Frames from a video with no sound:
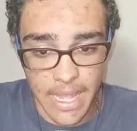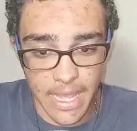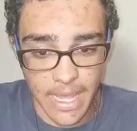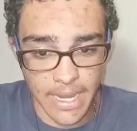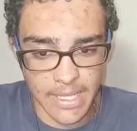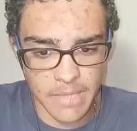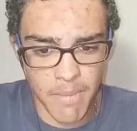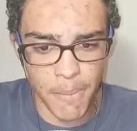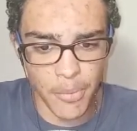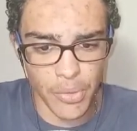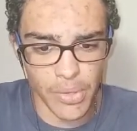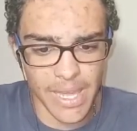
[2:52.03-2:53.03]
É, nesse
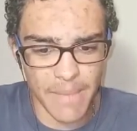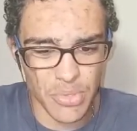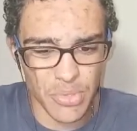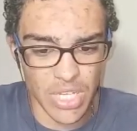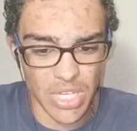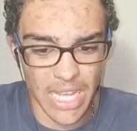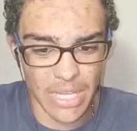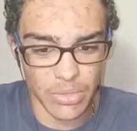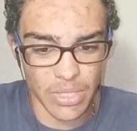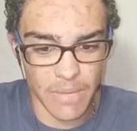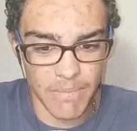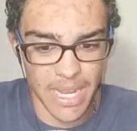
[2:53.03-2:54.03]
mapa eu não lembro se eu tinha
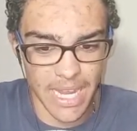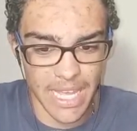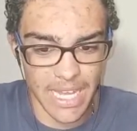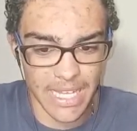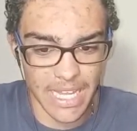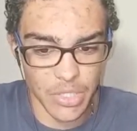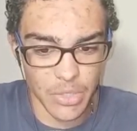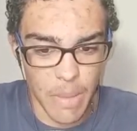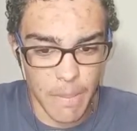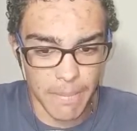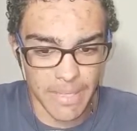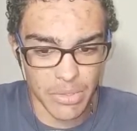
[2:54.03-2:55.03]
caído também, na realidade,
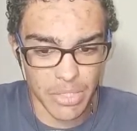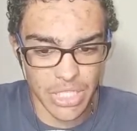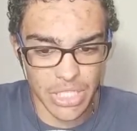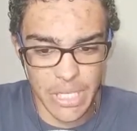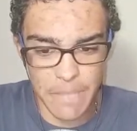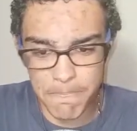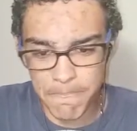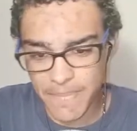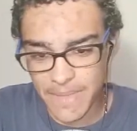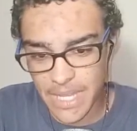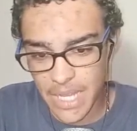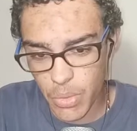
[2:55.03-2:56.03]
mas eu acho que
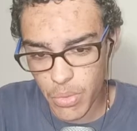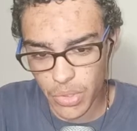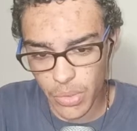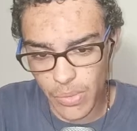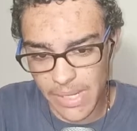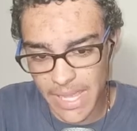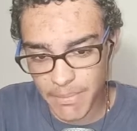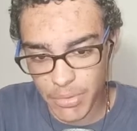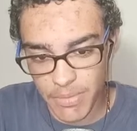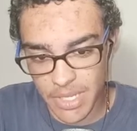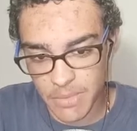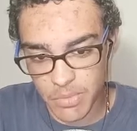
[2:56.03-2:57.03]
não, eu não
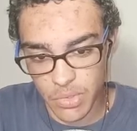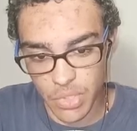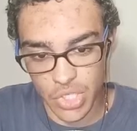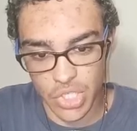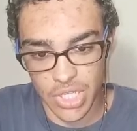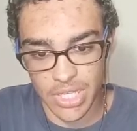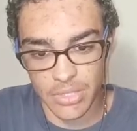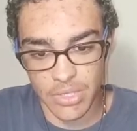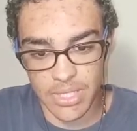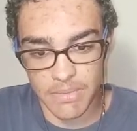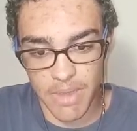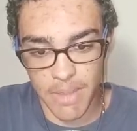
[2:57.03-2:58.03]
lembro mesmo se eu já tinha caído
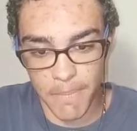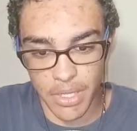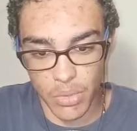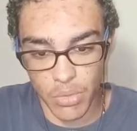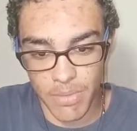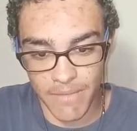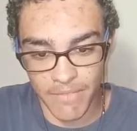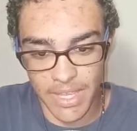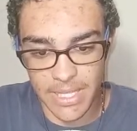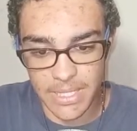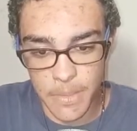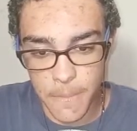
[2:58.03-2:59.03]
nesse mapa aqui alguma
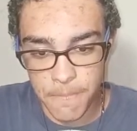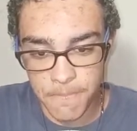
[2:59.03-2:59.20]
vez.